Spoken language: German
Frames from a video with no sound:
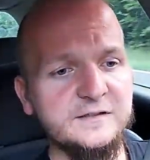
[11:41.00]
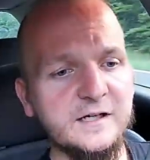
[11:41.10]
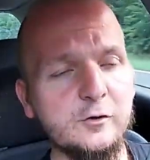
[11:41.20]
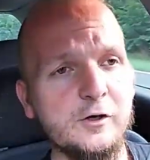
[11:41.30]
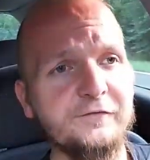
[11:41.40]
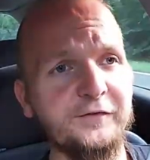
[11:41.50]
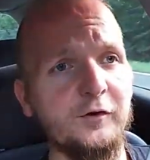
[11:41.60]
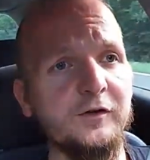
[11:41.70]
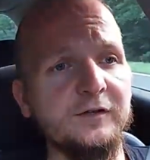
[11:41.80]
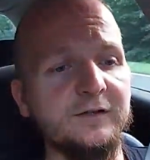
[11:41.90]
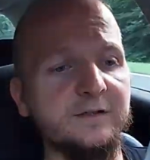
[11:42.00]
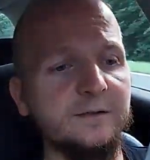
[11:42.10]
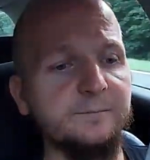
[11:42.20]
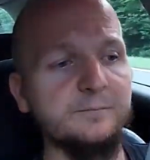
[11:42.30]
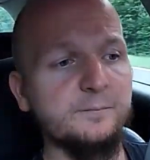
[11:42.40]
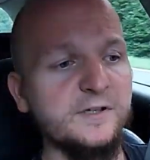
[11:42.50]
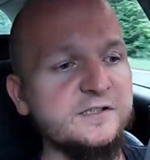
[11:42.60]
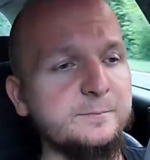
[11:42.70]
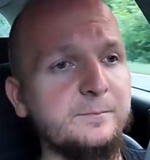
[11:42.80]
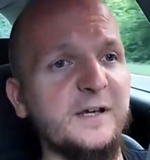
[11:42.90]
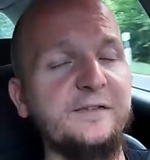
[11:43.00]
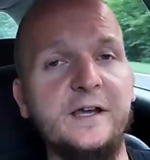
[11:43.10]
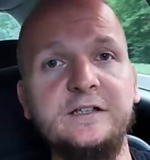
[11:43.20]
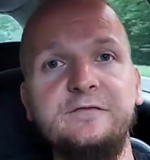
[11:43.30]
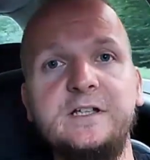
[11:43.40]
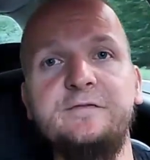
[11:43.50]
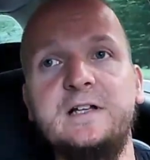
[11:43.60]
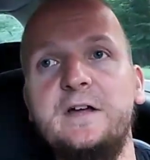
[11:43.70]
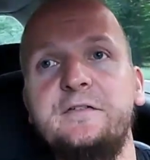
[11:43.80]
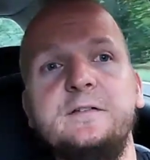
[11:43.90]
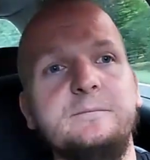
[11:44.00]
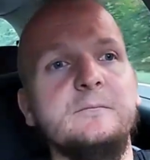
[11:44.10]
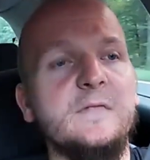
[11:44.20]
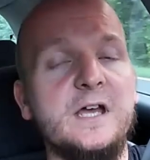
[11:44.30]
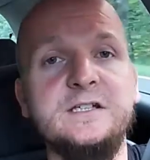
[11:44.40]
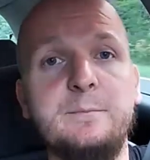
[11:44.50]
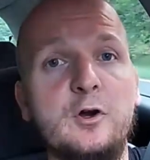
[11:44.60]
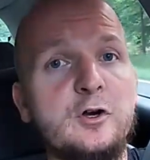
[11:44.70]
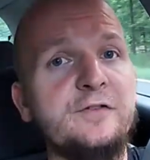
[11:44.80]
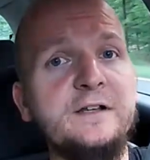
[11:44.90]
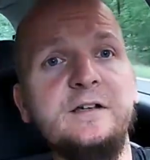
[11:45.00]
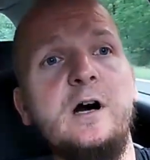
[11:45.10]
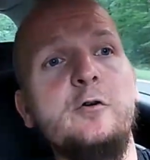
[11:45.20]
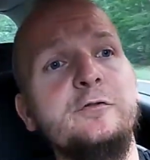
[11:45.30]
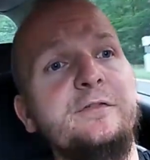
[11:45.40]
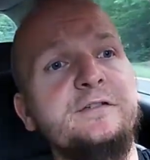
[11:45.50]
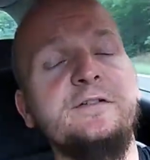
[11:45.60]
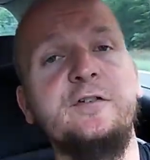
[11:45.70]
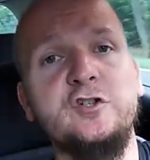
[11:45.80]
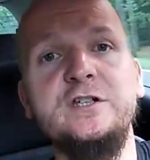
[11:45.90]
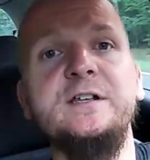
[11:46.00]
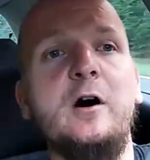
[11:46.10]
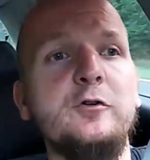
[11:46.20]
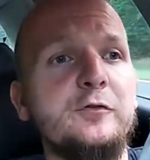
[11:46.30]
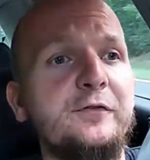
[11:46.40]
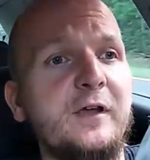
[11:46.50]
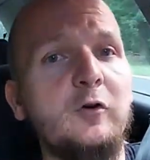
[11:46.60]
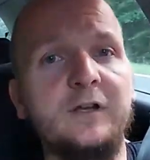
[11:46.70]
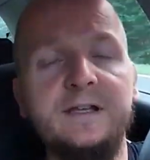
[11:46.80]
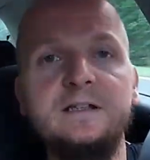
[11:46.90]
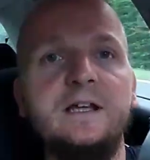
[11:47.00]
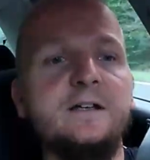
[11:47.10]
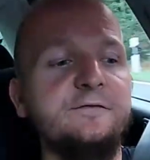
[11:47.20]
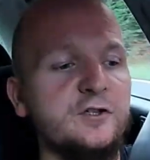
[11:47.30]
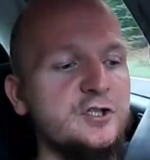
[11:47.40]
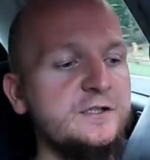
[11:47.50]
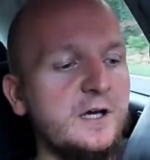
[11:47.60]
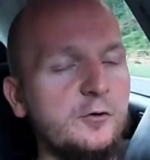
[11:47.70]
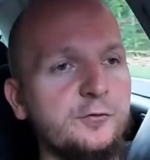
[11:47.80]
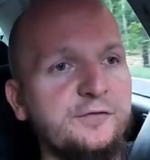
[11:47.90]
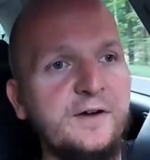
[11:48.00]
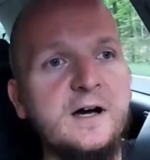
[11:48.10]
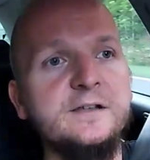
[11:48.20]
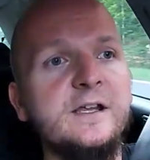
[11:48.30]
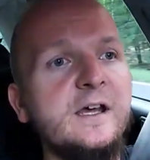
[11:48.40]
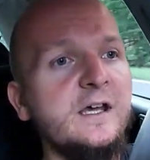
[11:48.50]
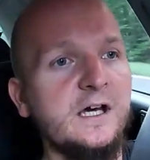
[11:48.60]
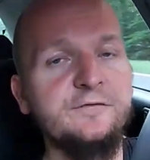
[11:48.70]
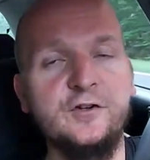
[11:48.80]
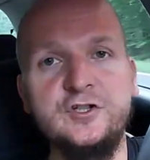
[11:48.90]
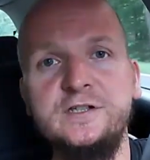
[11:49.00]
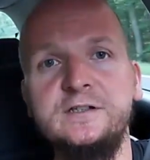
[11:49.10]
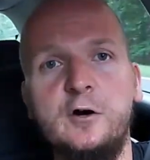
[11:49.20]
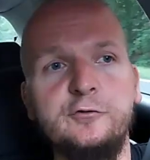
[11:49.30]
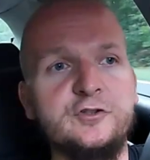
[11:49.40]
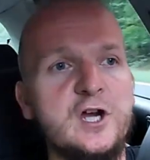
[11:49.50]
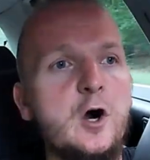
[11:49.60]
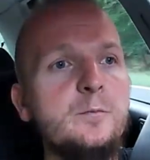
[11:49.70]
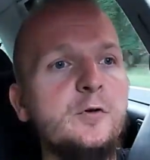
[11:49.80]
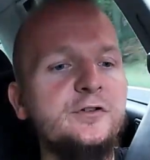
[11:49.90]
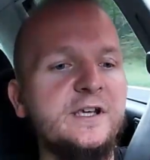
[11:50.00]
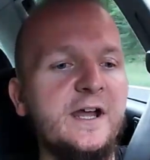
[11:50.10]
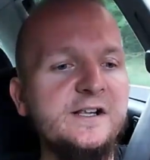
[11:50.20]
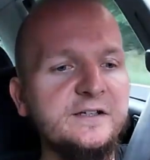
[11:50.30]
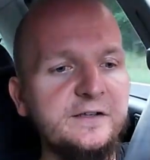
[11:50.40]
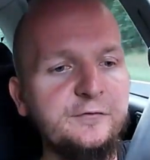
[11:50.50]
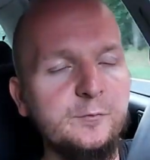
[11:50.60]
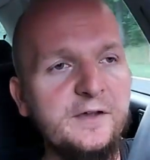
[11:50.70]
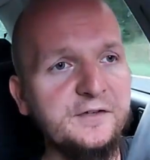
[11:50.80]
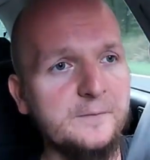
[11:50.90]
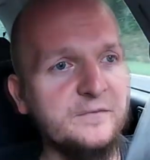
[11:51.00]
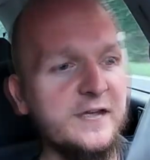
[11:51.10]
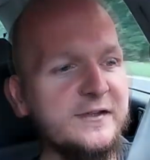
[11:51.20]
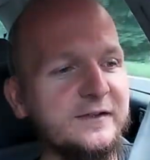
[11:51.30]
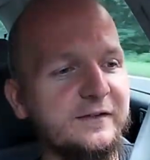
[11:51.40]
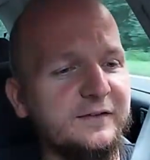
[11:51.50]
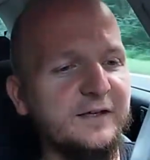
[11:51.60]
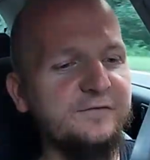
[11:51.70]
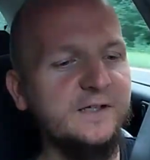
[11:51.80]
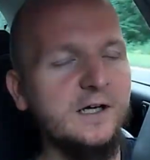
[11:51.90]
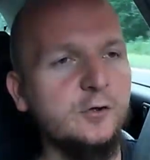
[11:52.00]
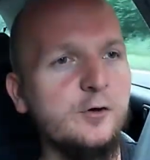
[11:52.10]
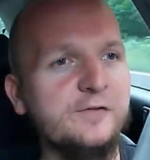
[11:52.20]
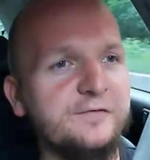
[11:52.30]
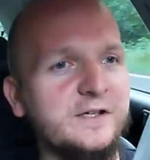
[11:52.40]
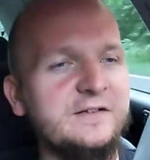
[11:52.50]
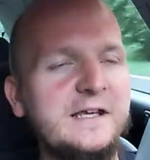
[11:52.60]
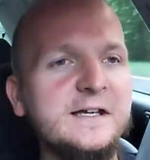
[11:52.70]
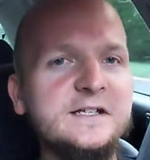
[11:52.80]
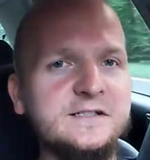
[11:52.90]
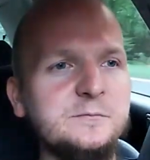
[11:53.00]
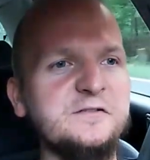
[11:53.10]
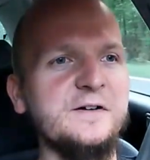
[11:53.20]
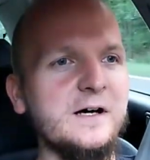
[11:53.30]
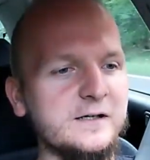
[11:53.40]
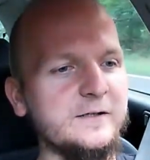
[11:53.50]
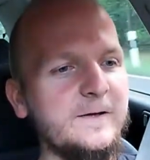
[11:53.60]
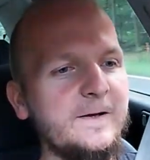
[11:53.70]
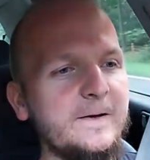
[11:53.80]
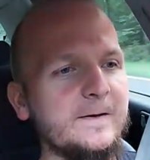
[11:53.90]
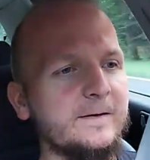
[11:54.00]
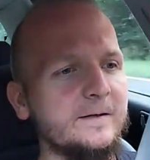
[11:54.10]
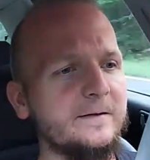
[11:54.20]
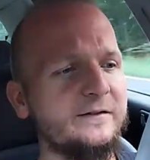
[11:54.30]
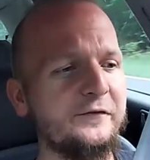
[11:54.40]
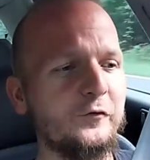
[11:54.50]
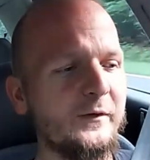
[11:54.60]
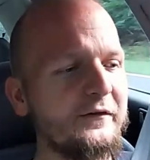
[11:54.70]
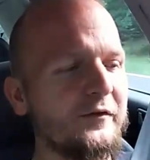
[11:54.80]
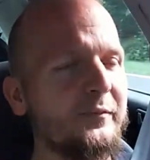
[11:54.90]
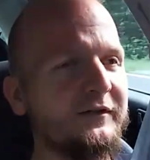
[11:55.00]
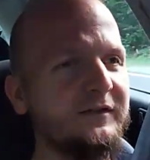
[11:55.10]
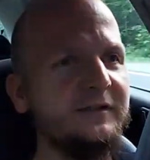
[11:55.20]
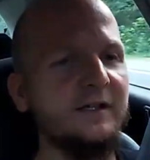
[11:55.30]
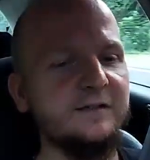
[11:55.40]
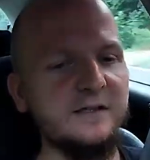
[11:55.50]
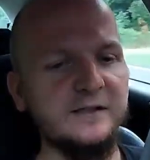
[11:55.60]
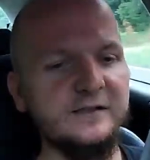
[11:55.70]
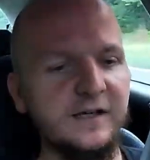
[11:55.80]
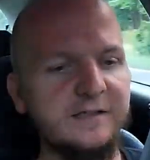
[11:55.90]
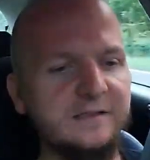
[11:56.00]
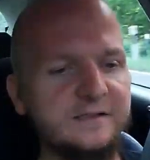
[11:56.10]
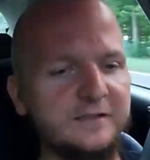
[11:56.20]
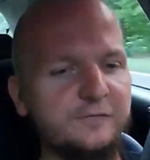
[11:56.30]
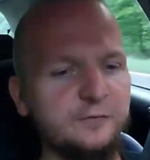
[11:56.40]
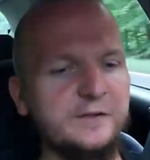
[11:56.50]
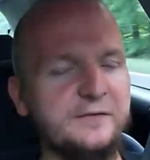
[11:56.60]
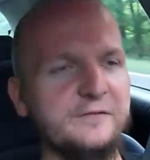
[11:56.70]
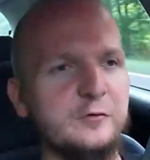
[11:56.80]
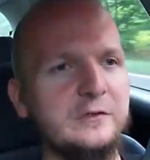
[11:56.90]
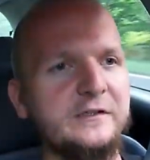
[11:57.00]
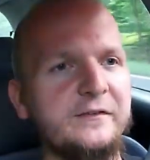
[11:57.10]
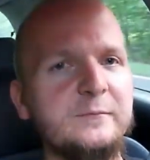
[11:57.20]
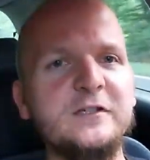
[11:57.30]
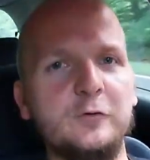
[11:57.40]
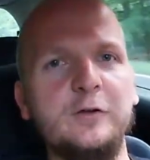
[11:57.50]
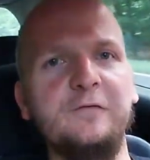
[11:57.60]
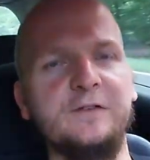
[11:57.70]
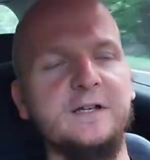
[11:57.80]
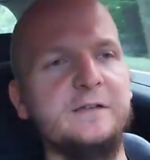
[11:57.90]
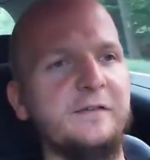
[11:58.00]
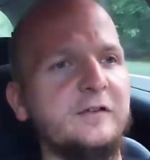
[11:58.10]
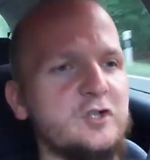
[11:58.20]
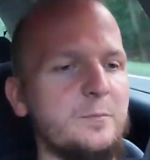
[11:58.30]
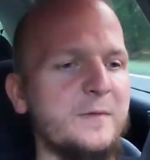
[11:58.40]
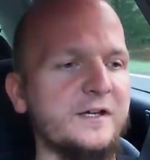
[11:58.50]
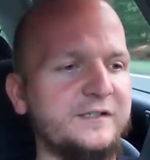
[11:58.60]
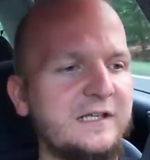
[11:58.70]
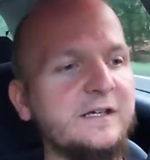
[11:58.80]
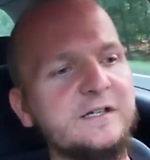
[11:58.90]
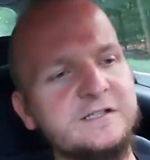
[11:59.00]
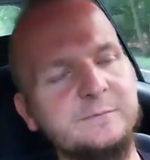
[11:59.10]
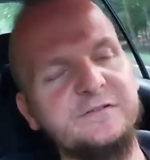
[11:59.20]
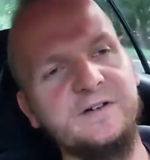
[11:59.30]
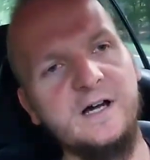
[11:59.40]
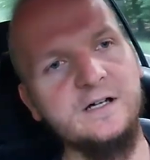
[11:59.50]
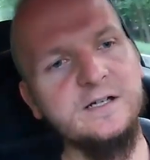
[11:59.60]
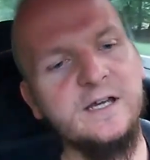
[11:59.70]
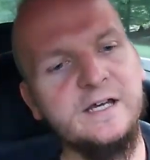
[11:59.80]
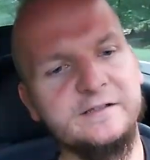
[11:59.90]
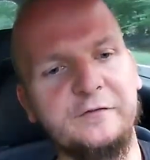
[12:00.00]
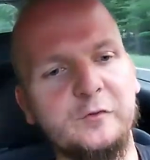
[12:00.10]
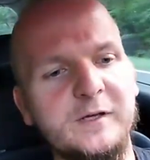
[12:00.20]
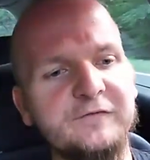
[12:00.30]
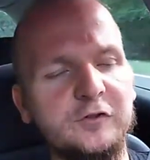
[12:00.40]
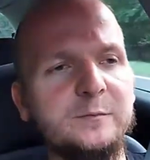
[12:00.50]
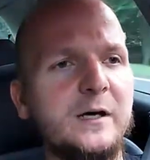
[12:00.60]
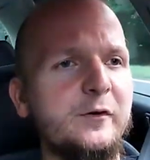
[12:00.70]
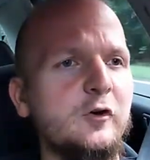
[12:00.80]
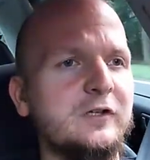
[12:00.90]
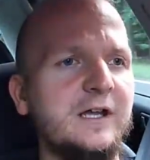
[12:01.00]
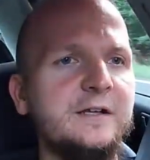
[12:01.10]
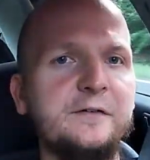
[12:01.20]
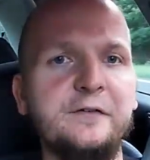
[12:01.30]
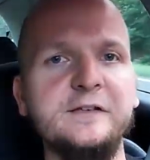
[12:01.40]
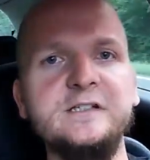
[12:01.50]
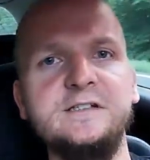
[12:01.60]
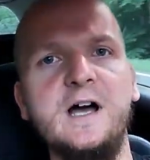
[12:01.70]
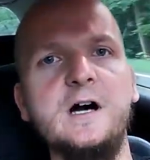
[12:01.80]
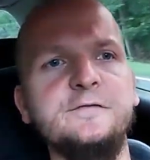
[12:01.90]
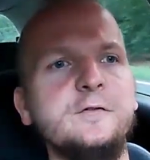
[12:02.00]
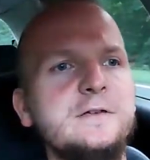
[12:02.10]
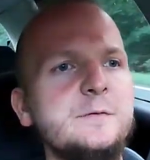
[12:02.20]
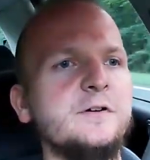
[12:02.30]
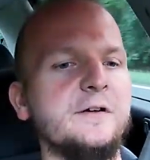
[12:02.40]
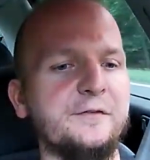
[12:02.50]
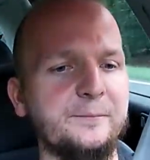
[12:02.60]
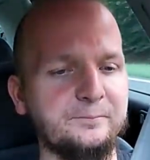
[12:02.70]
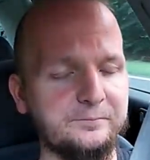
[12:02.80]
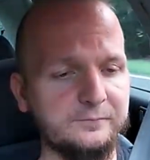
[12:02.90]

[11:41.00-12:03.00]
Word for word: Der Golf soll ähm, mich bei Zeiten wieder verlassen ich habe Bock auf andere Autos, ich will verschiedene Autos auch kennenlernen, verschiedene Autos fahren, an verschiedenen Autos schrauben und je älter, desto besser. Denn der Vierer Golf, je länger ich damit fahre, äh, desto mehr Sympathien entdecke ich eigentlich dafür, dass er wirklich ziemlich unaufgeregt seinen Job macht. Je länger ich damit fahre, desto mehr wird mir aber auch klar, dass es nicht die Art von Liebe ist.